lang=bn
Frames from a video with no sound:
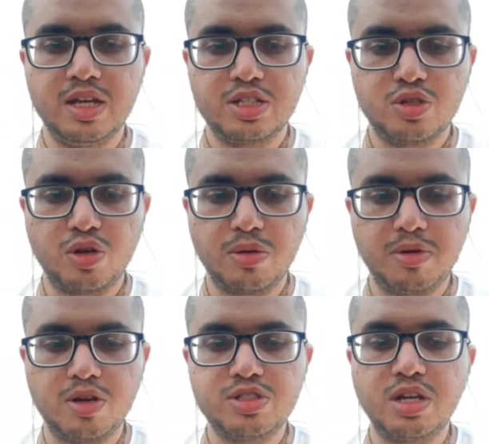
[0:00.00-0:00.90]
শ্লোকে
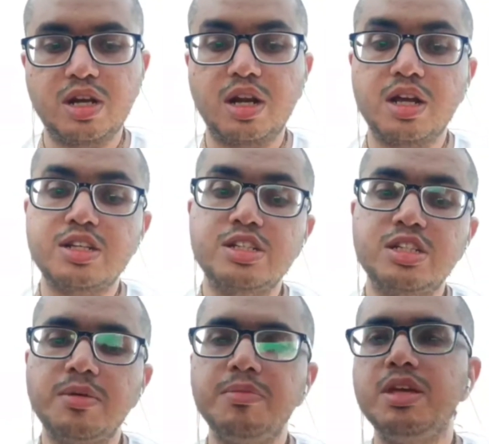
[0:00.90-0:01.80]
বলা হচ্ছে
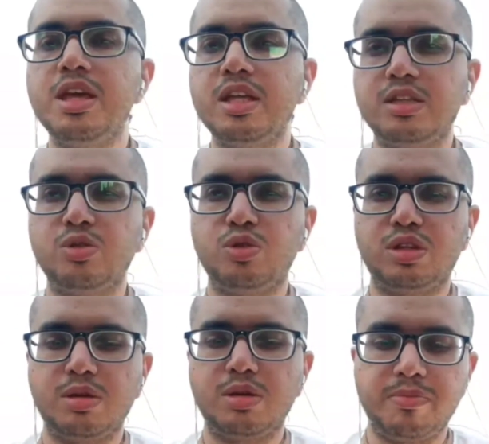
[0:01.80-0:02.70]
রহস্যম হি এতদ
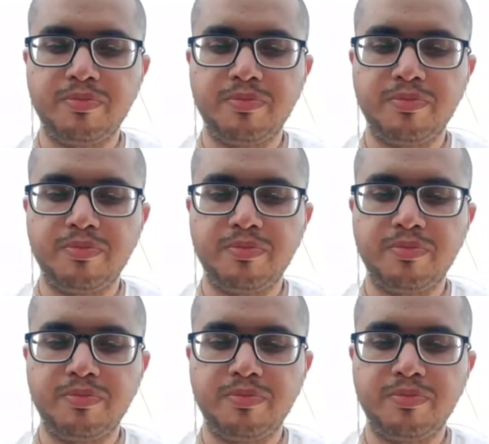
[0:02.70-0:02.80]
উত্তমম